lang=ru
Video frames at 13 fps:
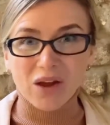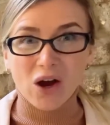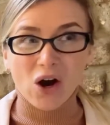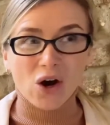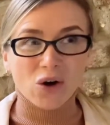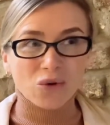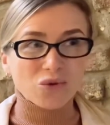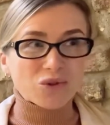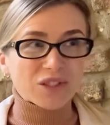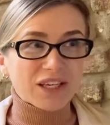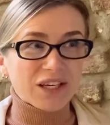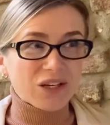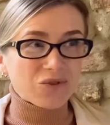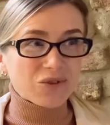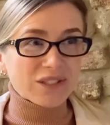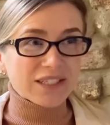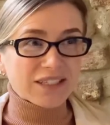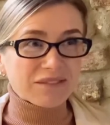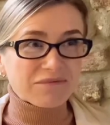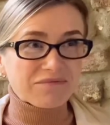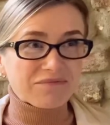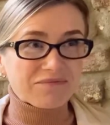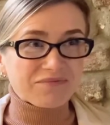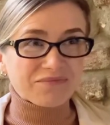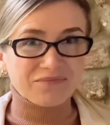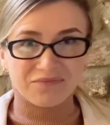Русские люди
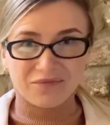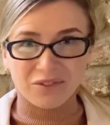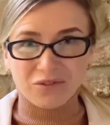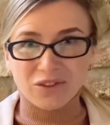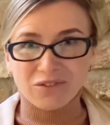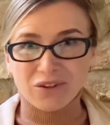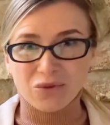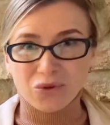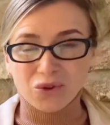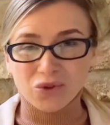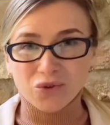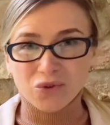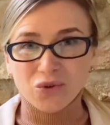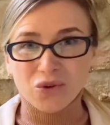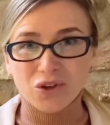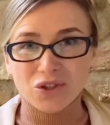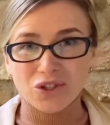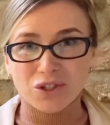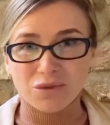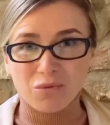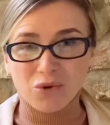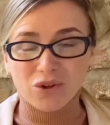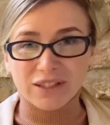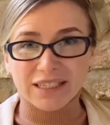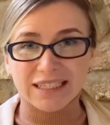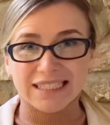в новогоднюю ночь
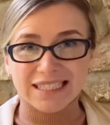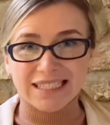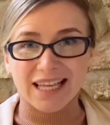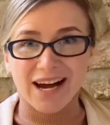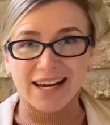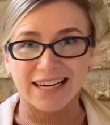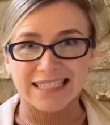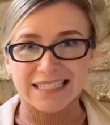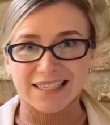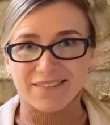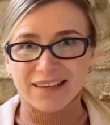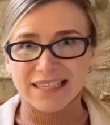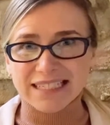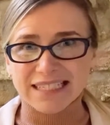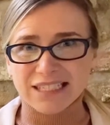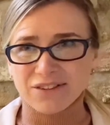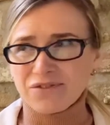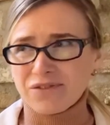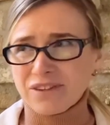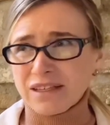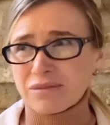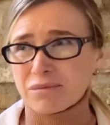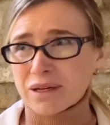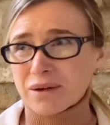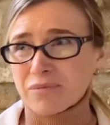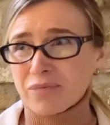смотрят старые советские
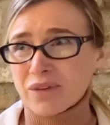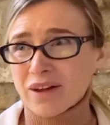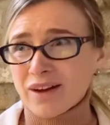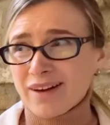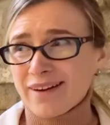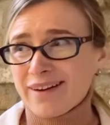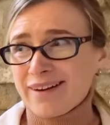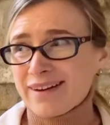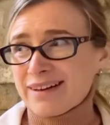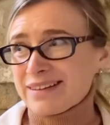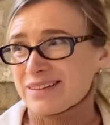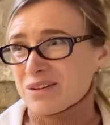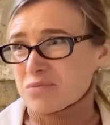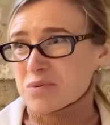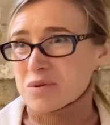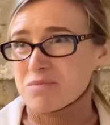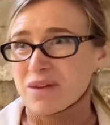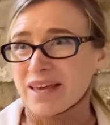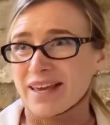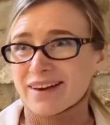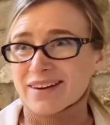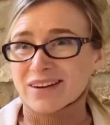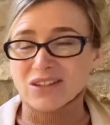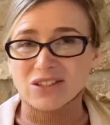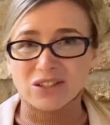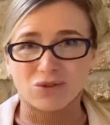фильмы. Например,
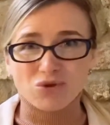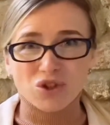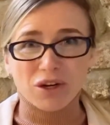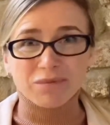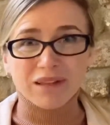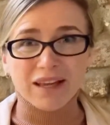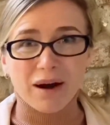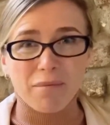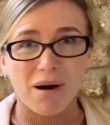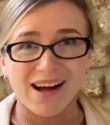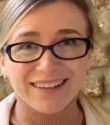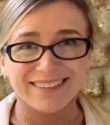«Служебный роман»,